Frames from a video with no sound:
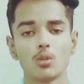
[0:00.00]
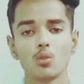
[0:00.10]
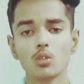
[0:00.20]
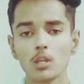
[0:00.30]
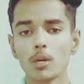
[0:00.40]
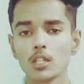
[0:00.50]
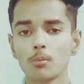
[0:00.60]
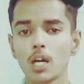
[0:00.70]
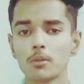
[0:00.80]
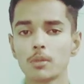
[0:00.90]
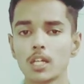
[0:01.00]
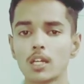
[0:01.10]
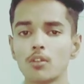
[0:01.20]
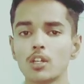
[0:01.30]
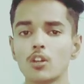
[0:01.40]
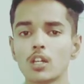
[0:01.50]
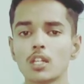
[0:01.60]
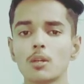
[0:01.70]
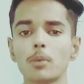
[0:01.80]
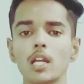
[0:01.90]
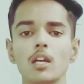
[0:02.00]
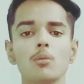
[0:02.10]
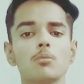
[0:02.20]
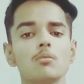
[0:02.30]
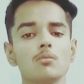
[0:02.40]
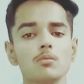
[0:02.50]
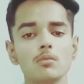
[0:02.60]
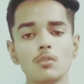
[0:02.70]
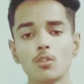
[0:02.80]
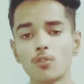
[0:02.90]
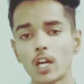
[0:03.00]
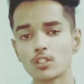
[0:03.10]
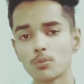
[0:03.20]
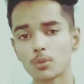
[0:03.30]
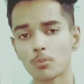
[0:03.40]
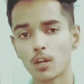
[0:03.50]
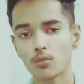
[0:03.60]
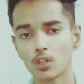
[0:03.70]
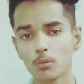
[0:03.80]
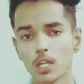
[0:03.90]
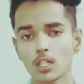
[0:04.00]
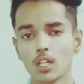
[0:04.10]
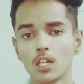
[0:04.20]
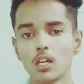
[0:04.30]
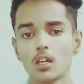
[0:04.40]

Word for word: तो उनकी बात हम बाद में करेंगे वीडियो के अंदर पहले हम फ्लैगशिप स्मार्टफोन की बात कर लें